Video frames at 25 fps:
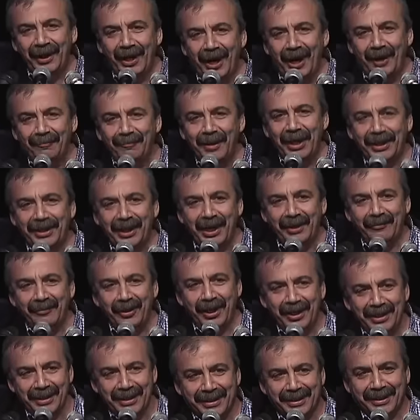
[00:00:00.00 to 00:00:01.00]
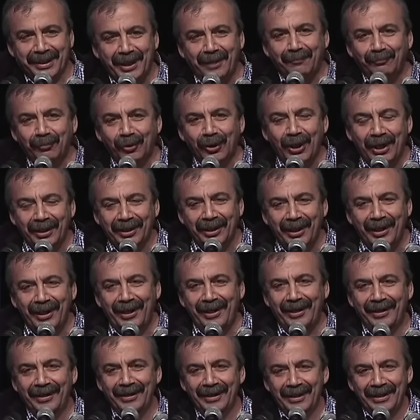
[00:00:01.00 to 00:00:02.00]
Ahmet'e ve İstanbul'a
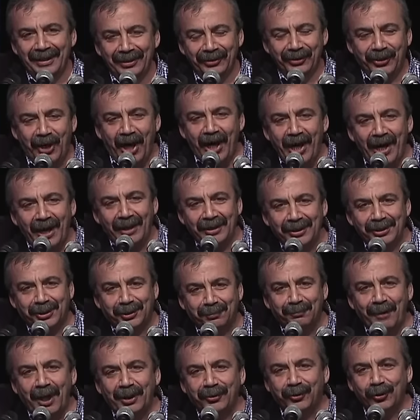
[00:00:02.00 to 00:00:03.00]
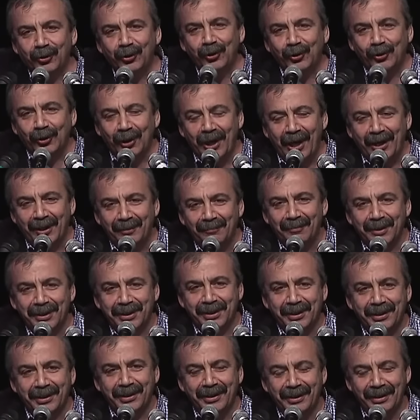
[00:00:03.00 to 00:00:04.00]
da dayanışma
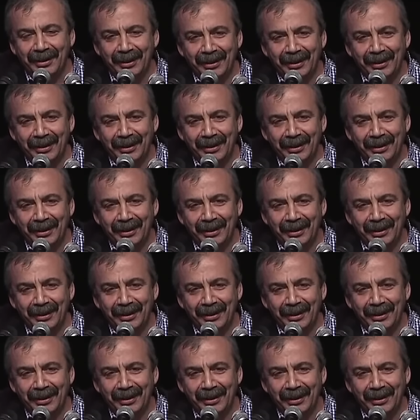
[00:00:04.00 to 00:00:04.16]
duygularımızı,